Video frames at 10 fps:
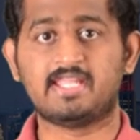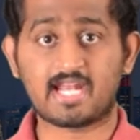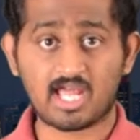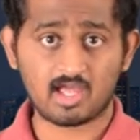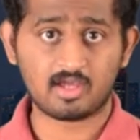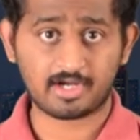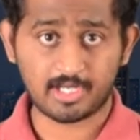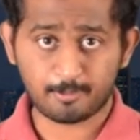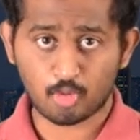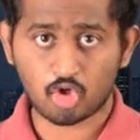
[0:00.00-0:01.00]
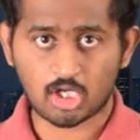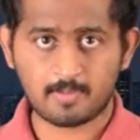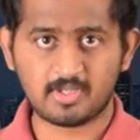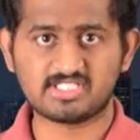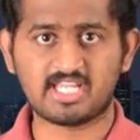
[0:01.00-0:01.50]
ఎలా
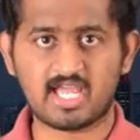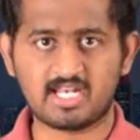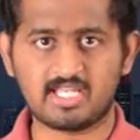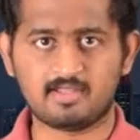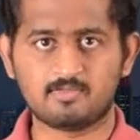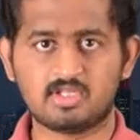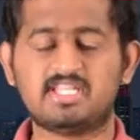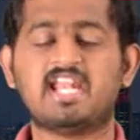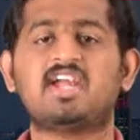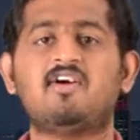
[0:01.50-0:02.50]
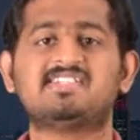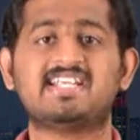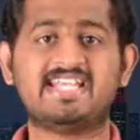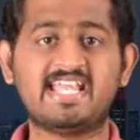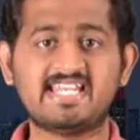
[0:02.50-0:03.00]
రీప్రోగ్రామింగ్ చేయాలి దానికి కావాల్సిన
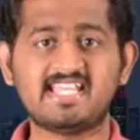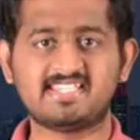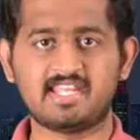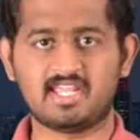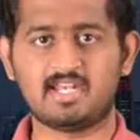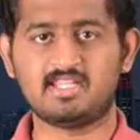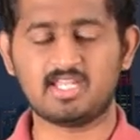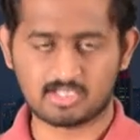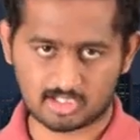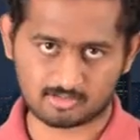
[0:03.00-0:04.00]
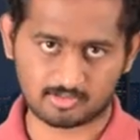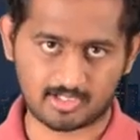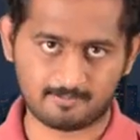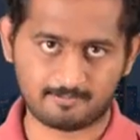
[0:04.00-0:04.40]
టెక్నిక్స్ ఏంటి అనేది తెలుసుకుందాం